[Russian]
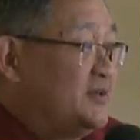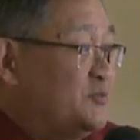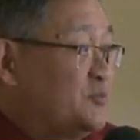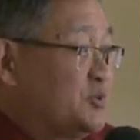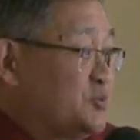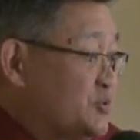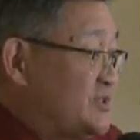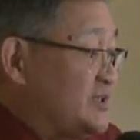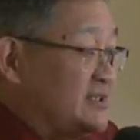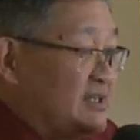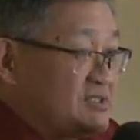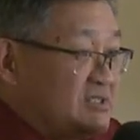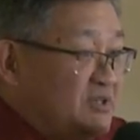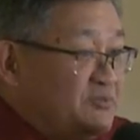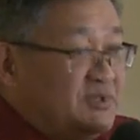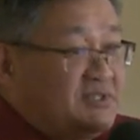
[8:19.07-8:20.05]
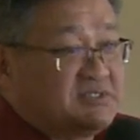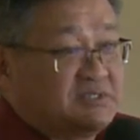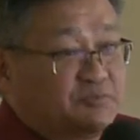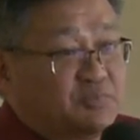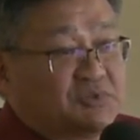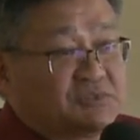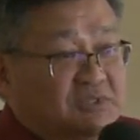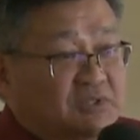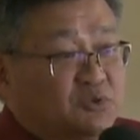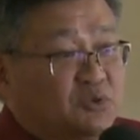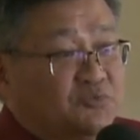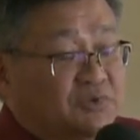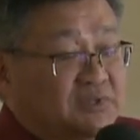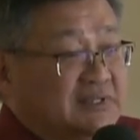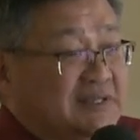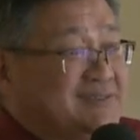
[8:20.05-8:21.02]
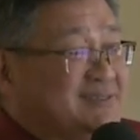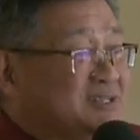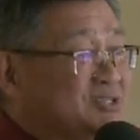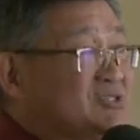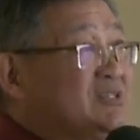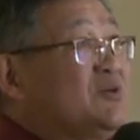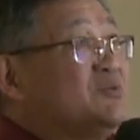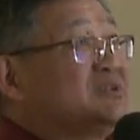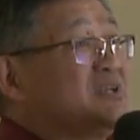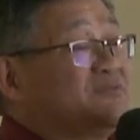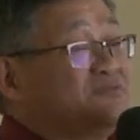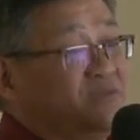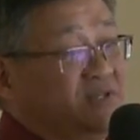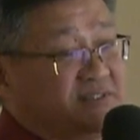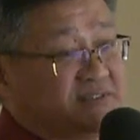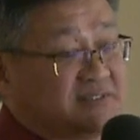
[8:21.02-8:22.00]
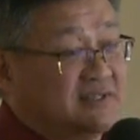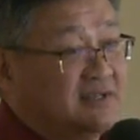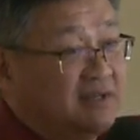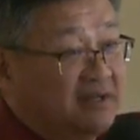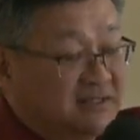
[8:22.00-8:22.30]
Потому что должна вылиться просто кровь, она не должна вот так вылиться,